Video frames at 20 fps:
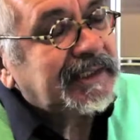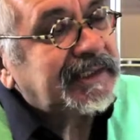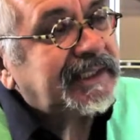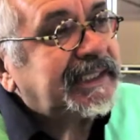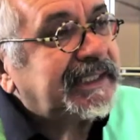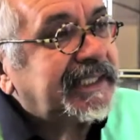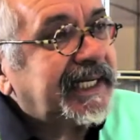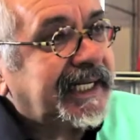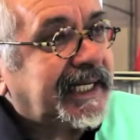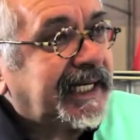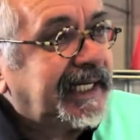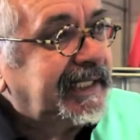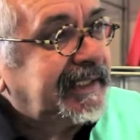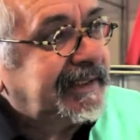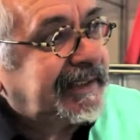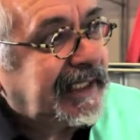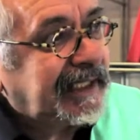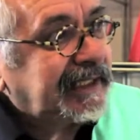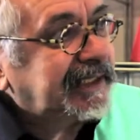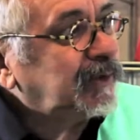Desde que
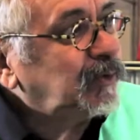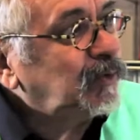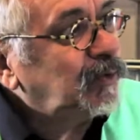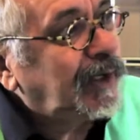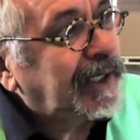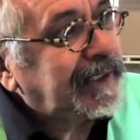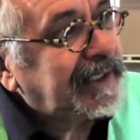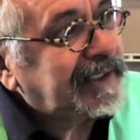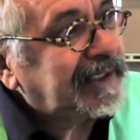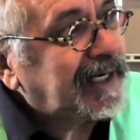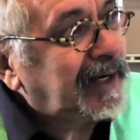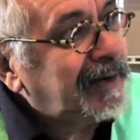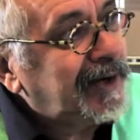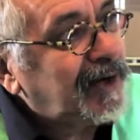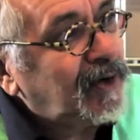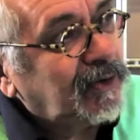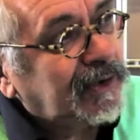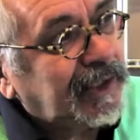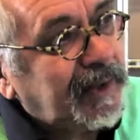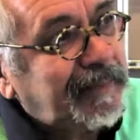entras en un lugar de
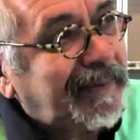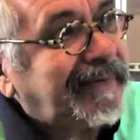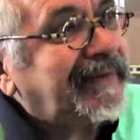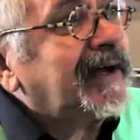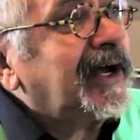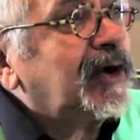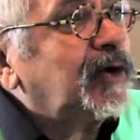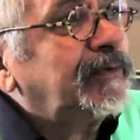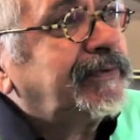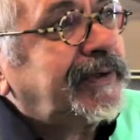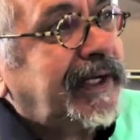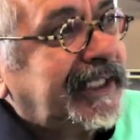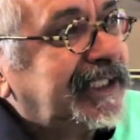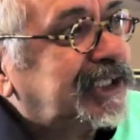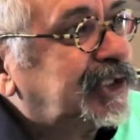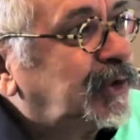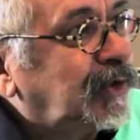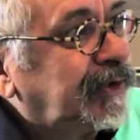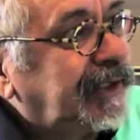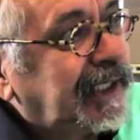trabajo te empiezan a contar
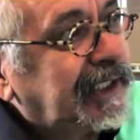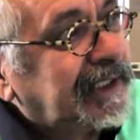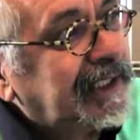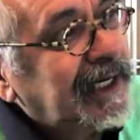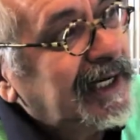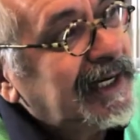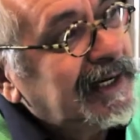historias.